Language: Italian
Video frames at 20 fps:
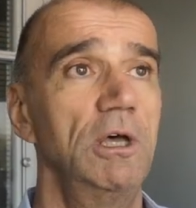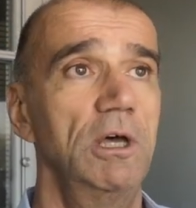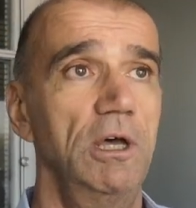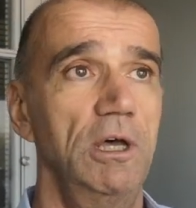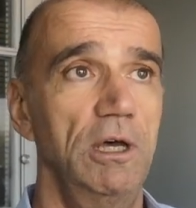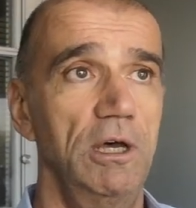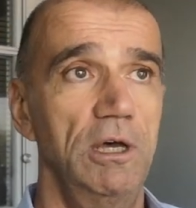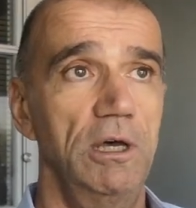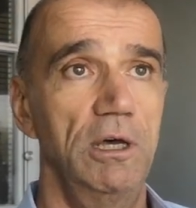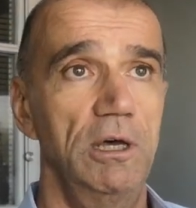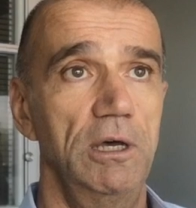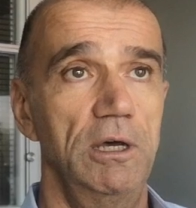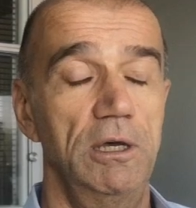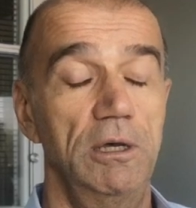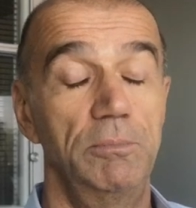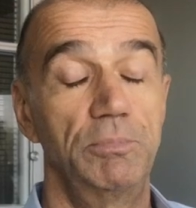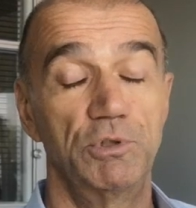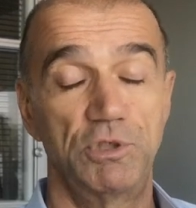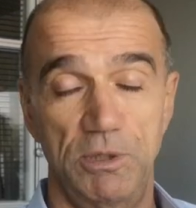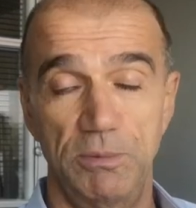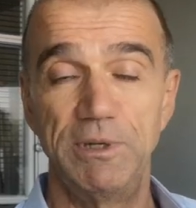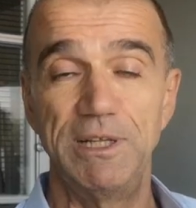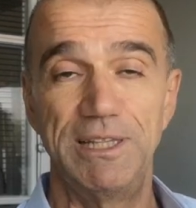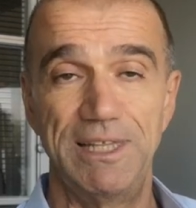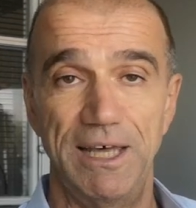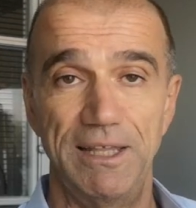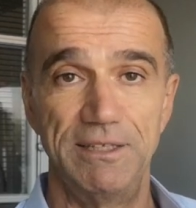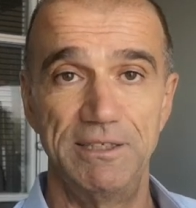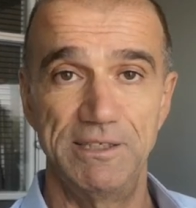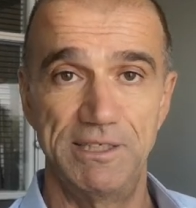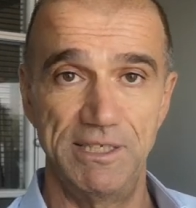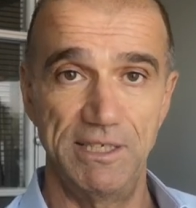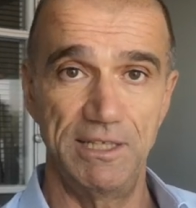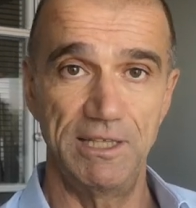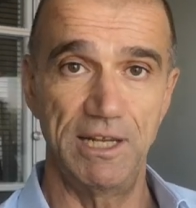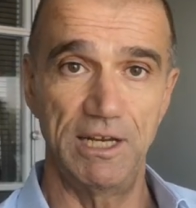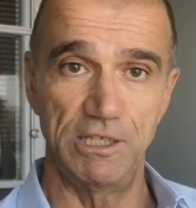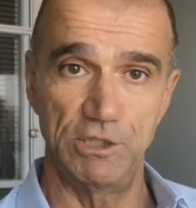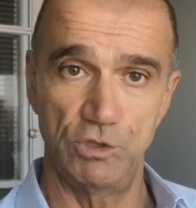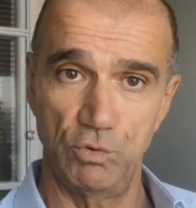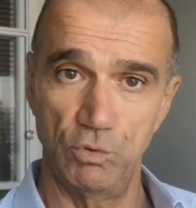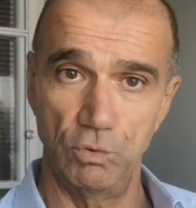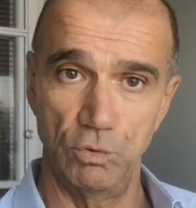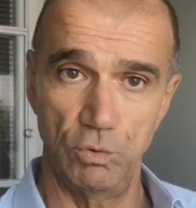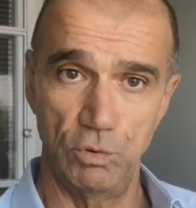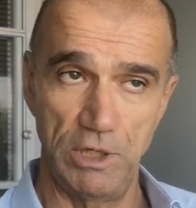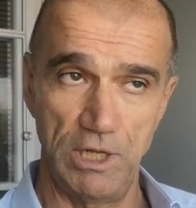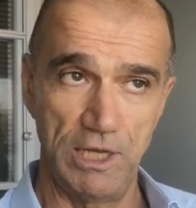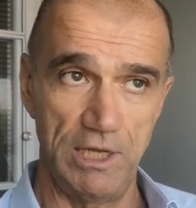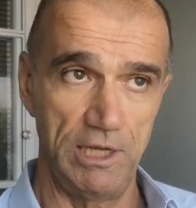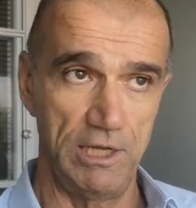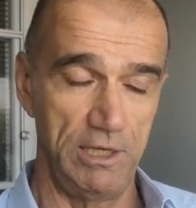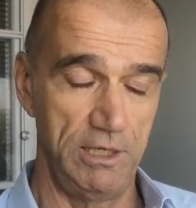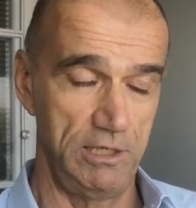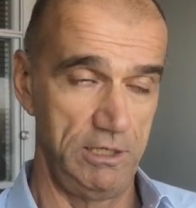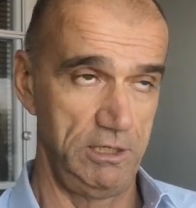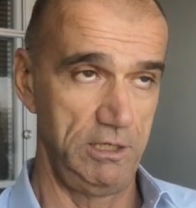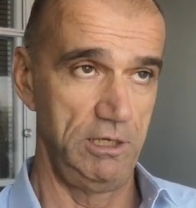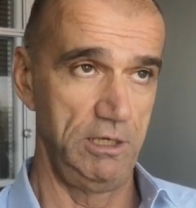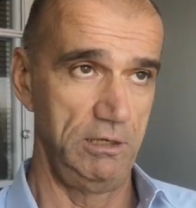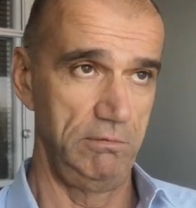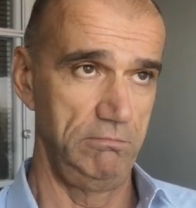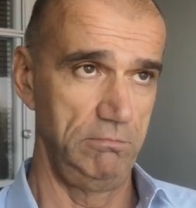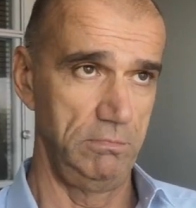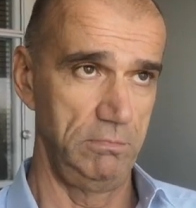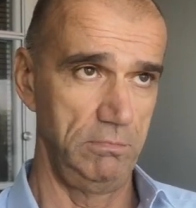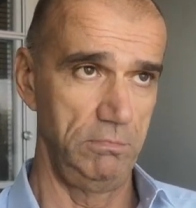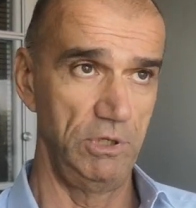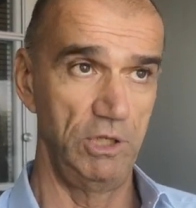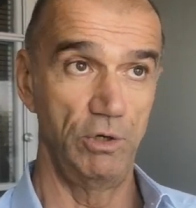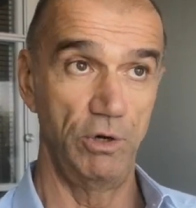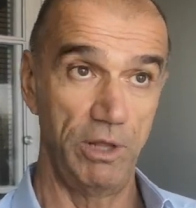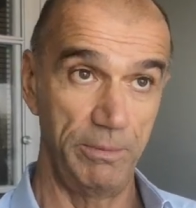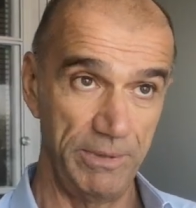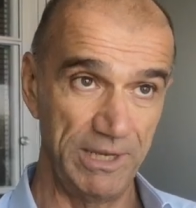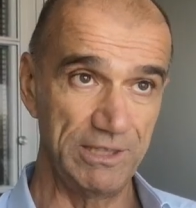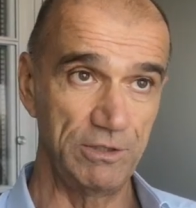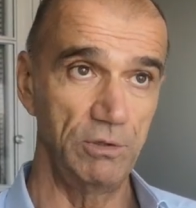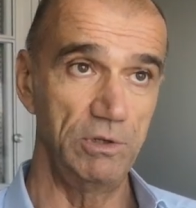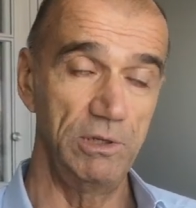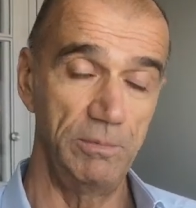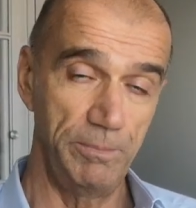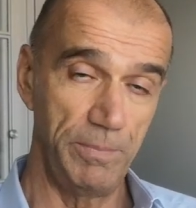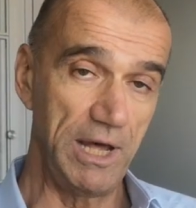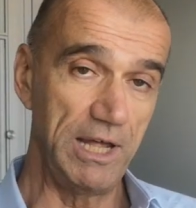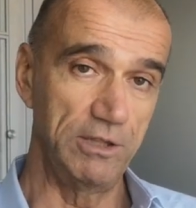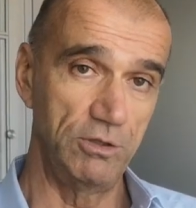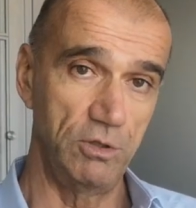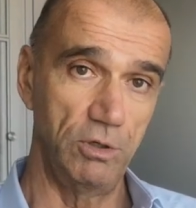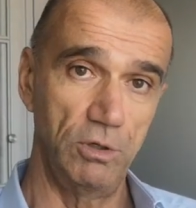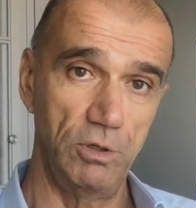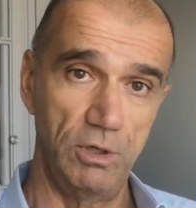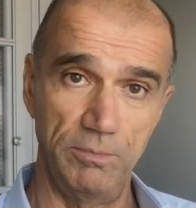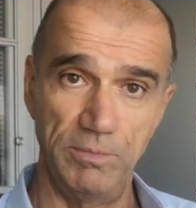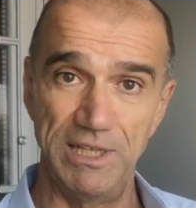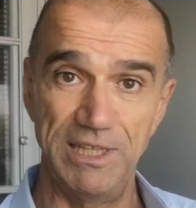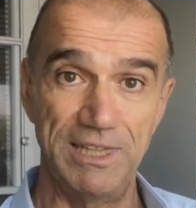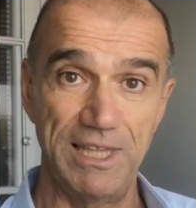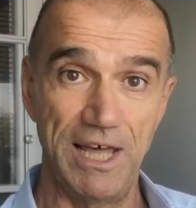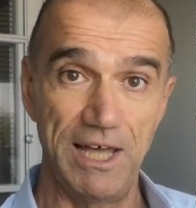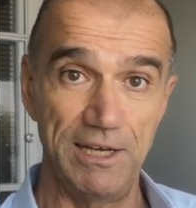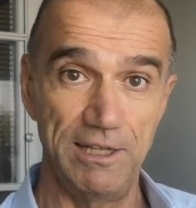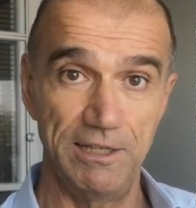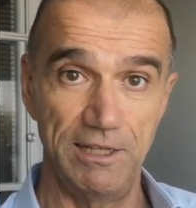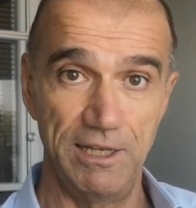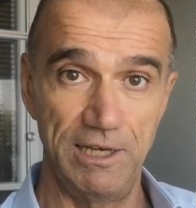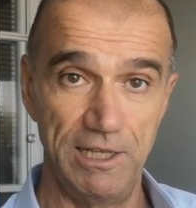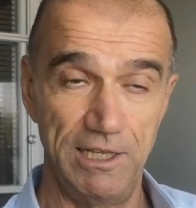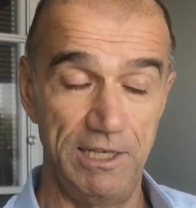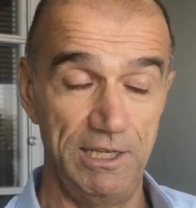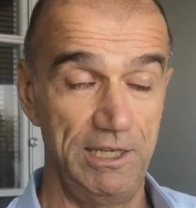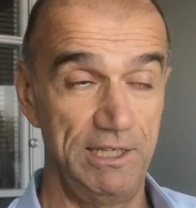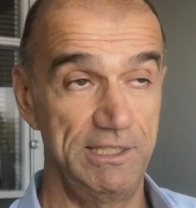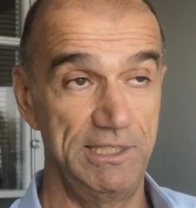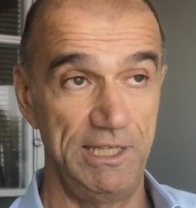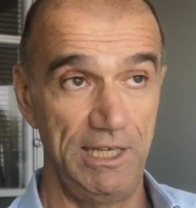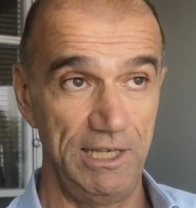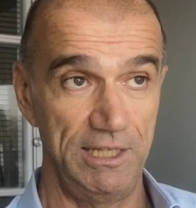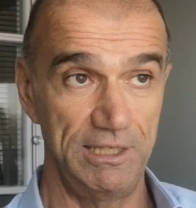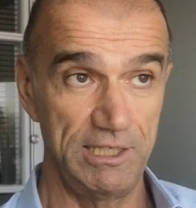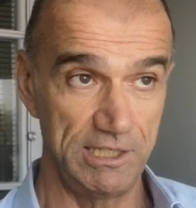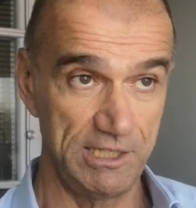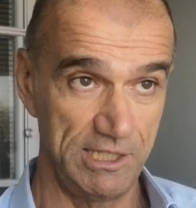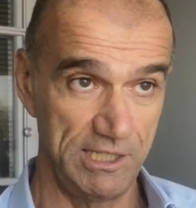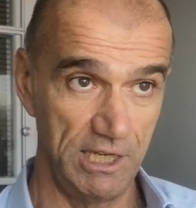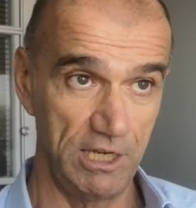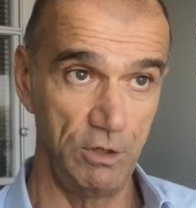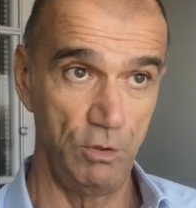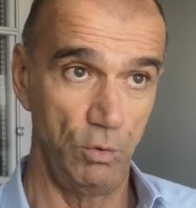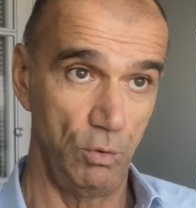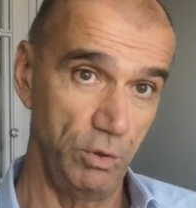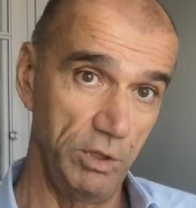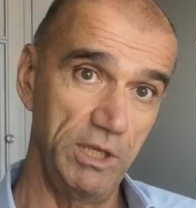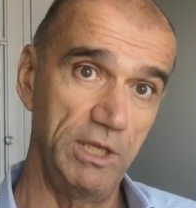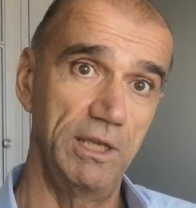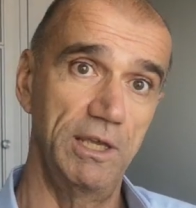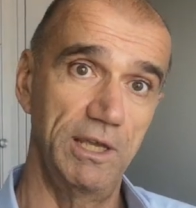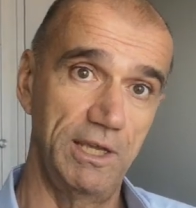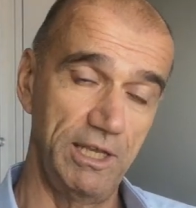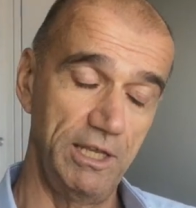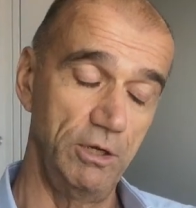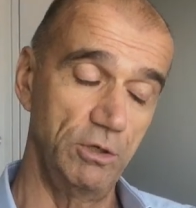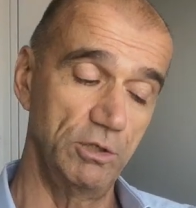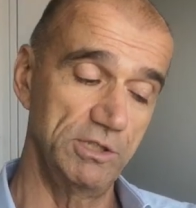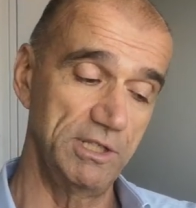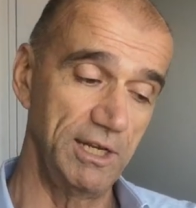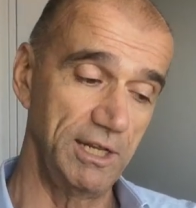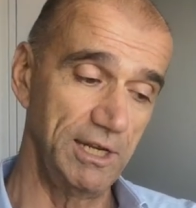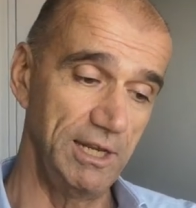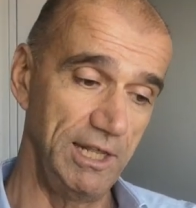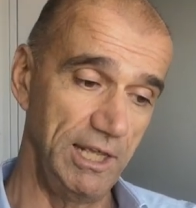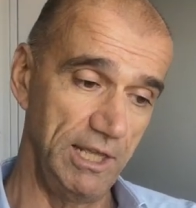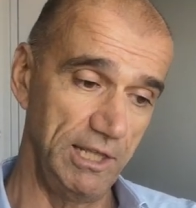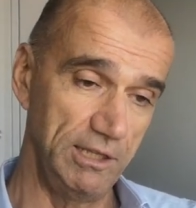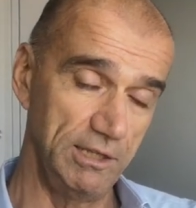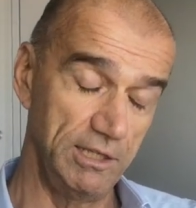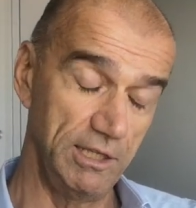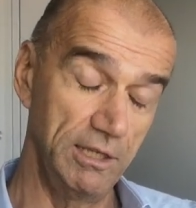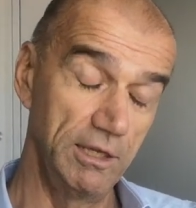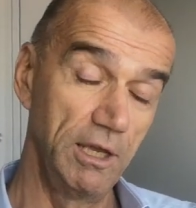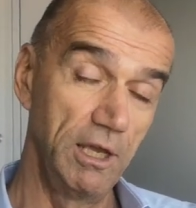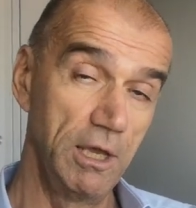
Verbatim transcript: eh, possibilità di incidere sul ehm, miglioramento dell'impatto ambientale delle aziende, sia noi che i nostri clienti.